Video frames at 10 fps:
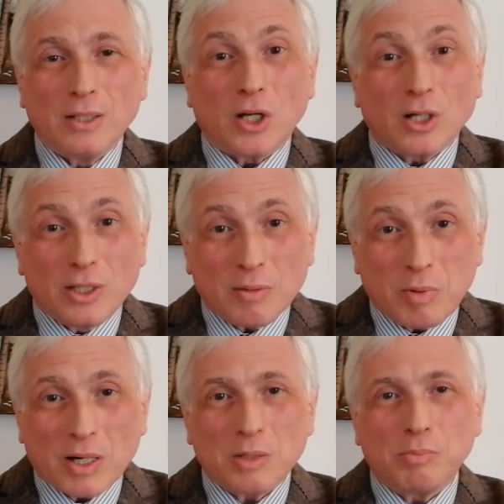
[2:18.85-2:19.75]
тогда
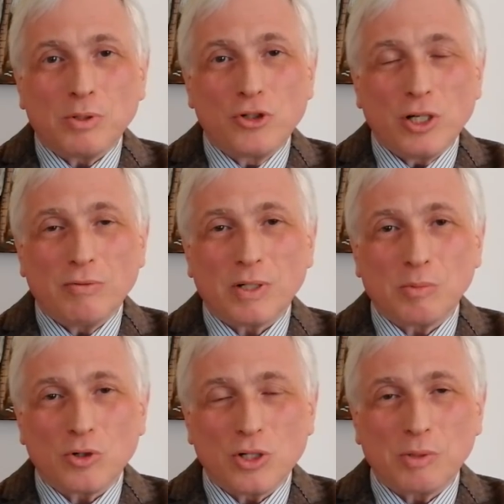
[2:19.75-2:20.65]
как раз получили
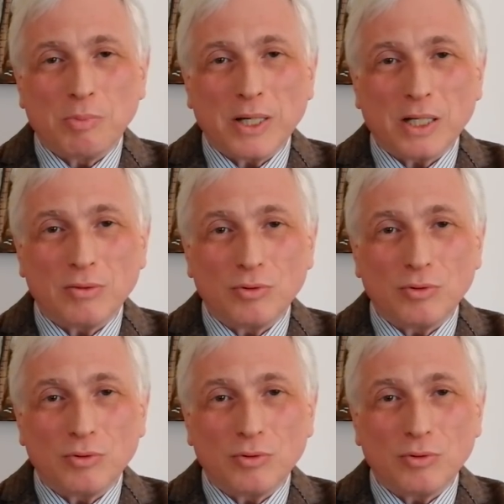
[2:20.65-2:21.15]
возможность поехать